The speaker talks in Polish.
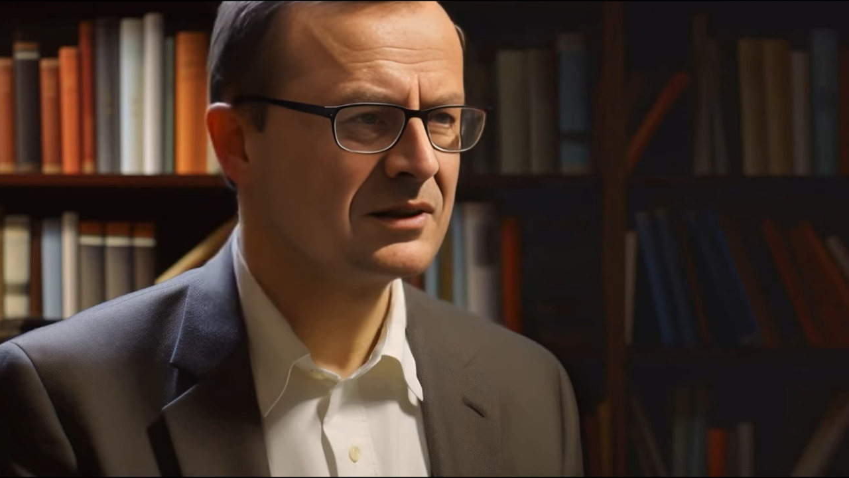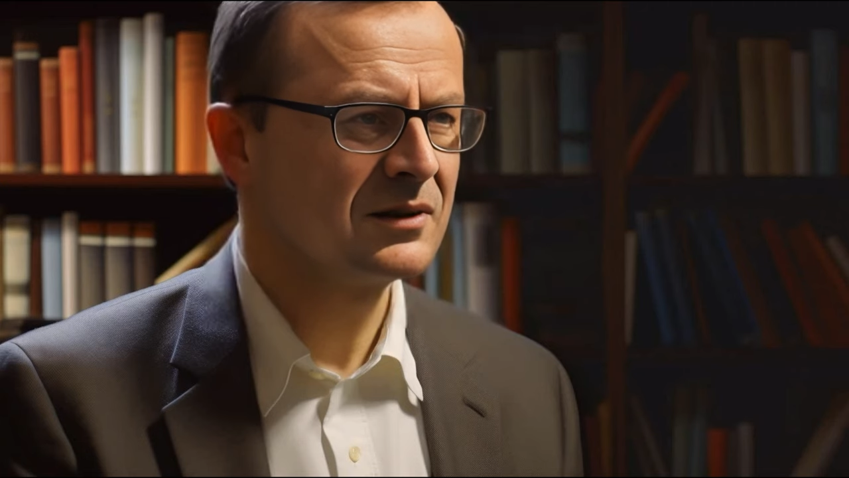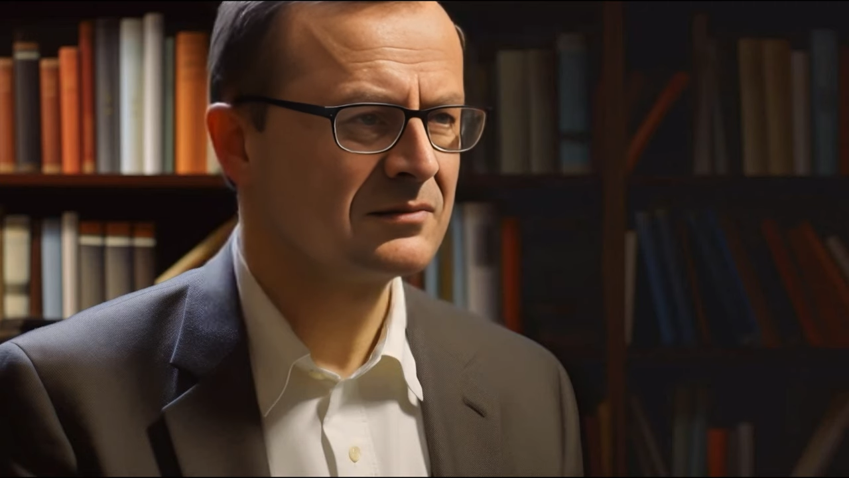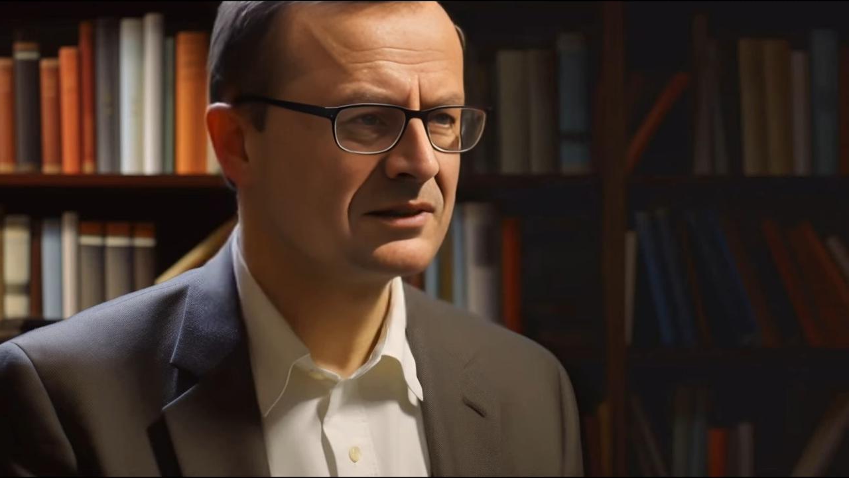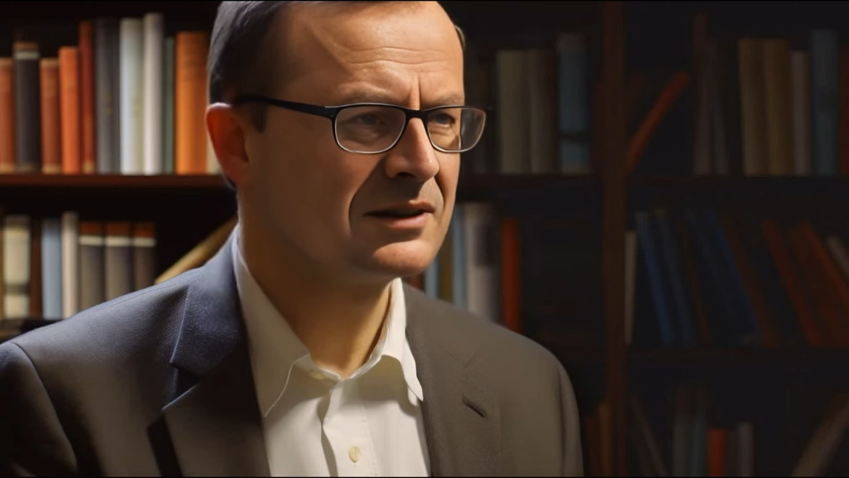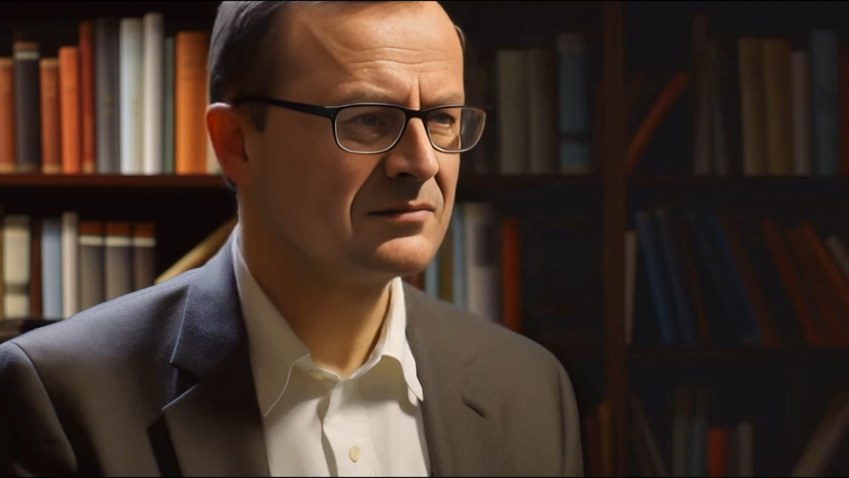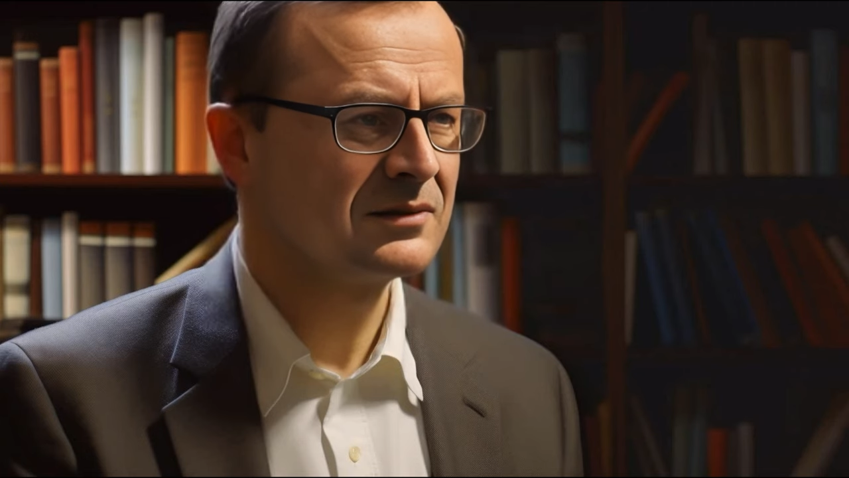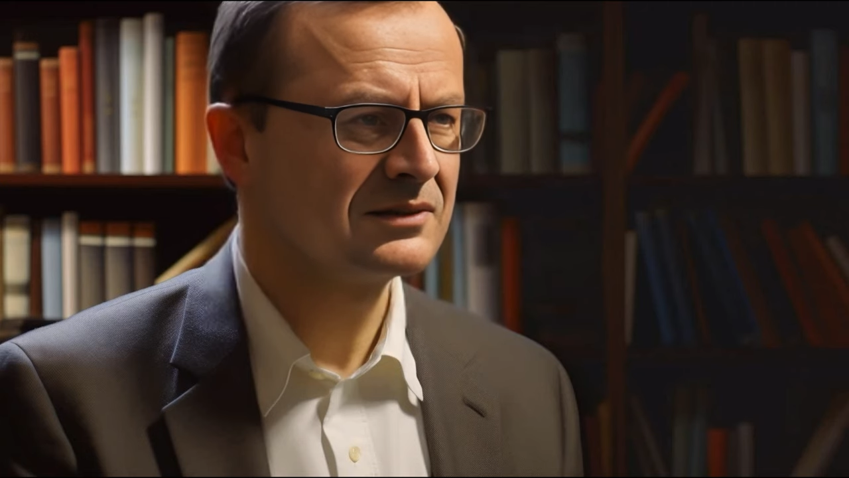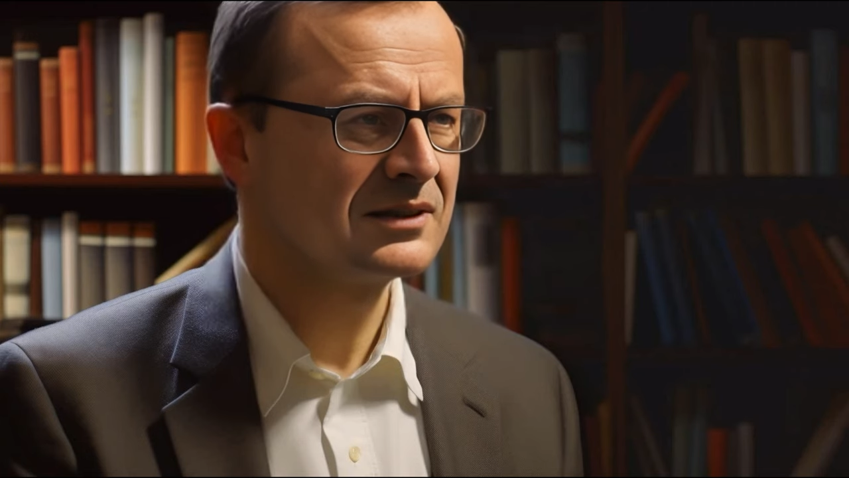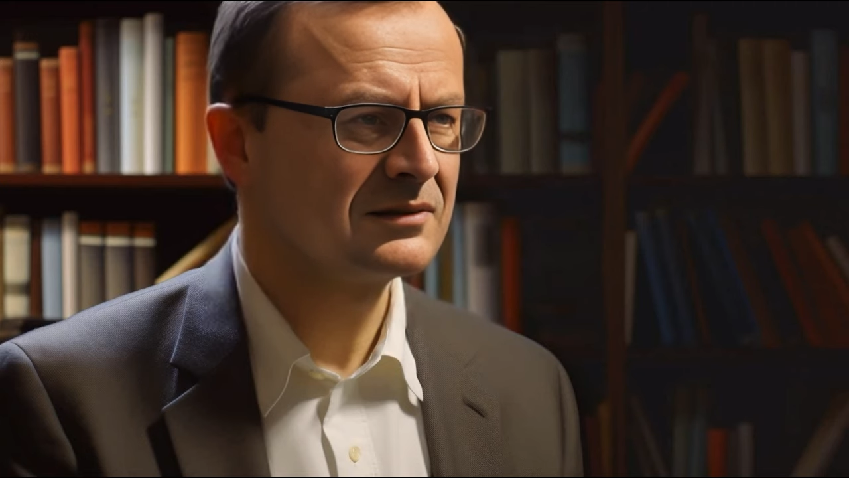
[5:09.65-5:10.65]
o
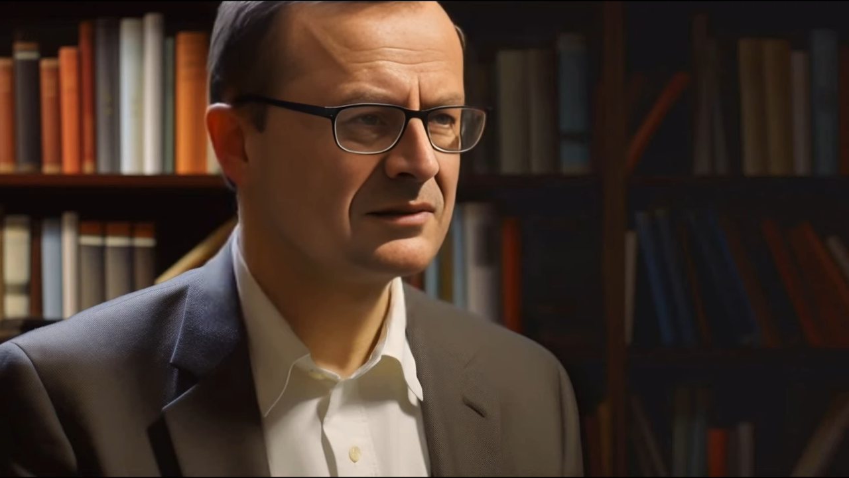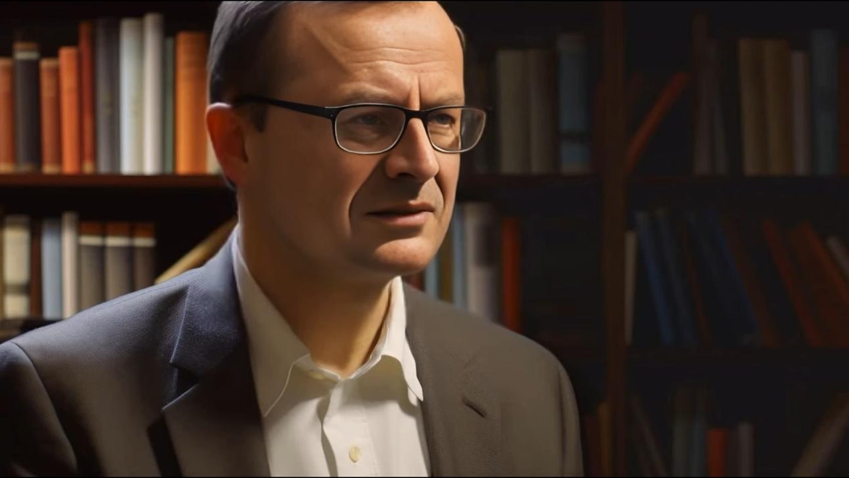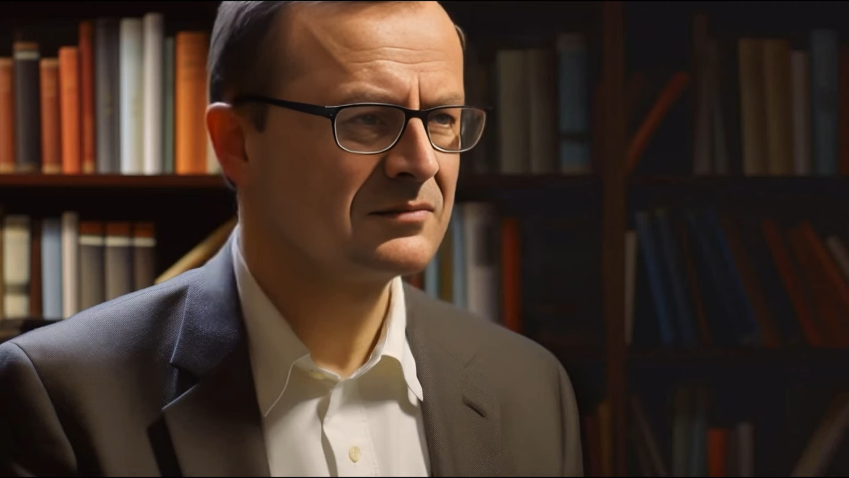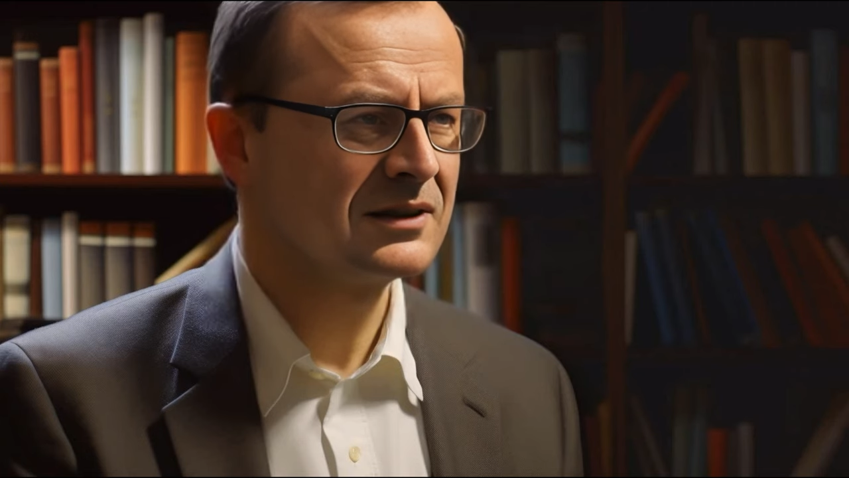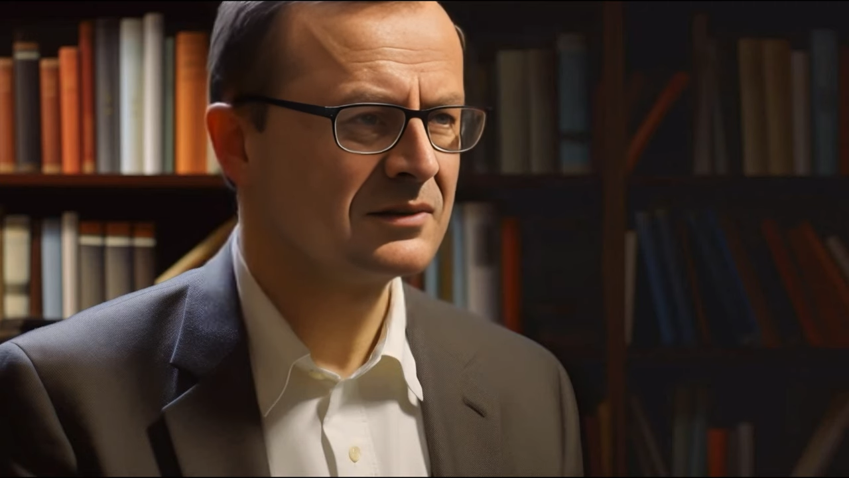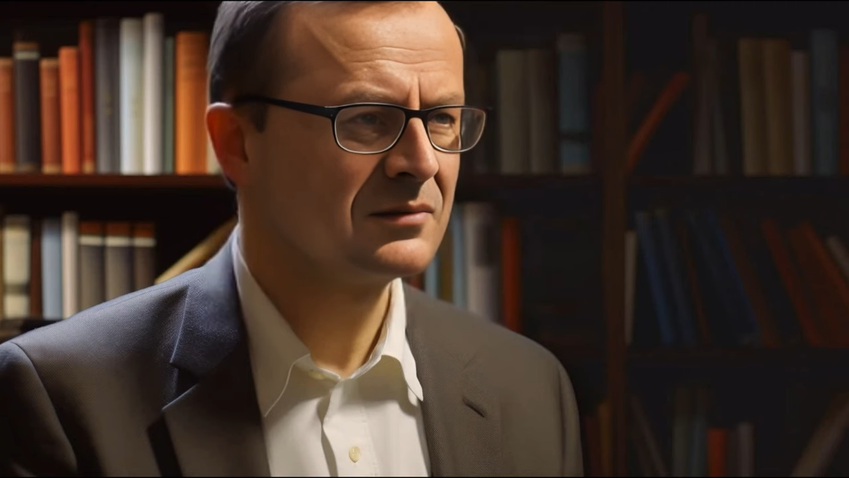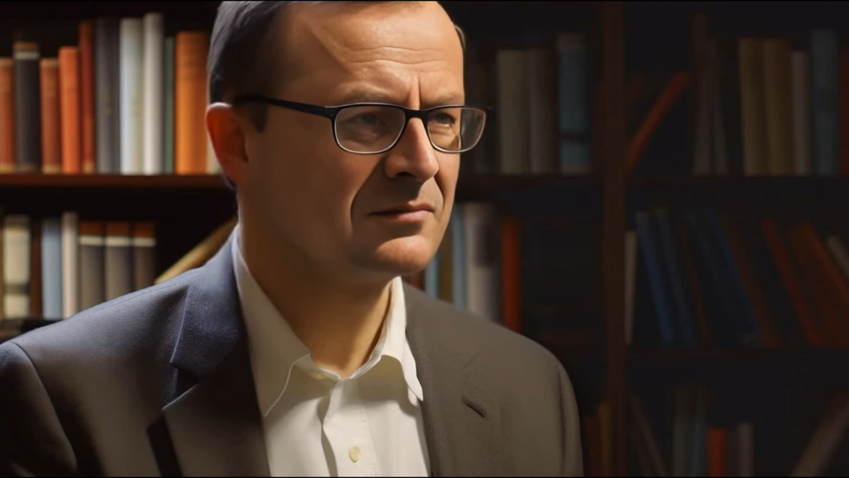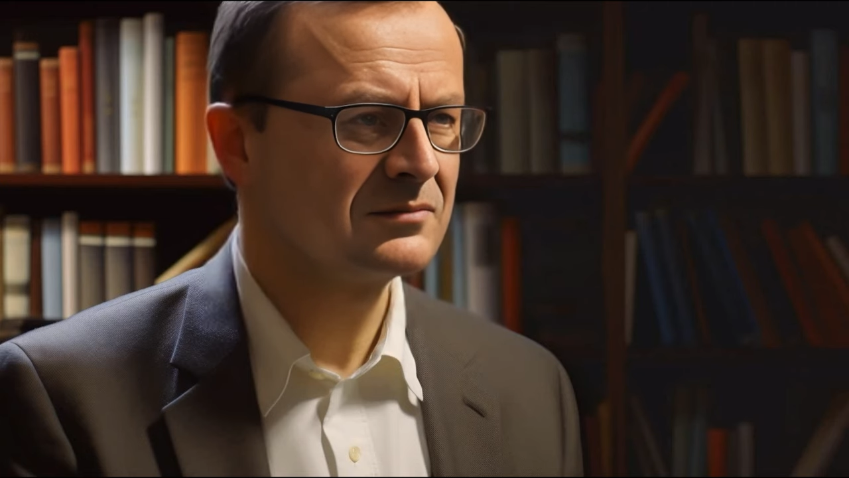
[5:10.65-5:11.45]
przydatności swojego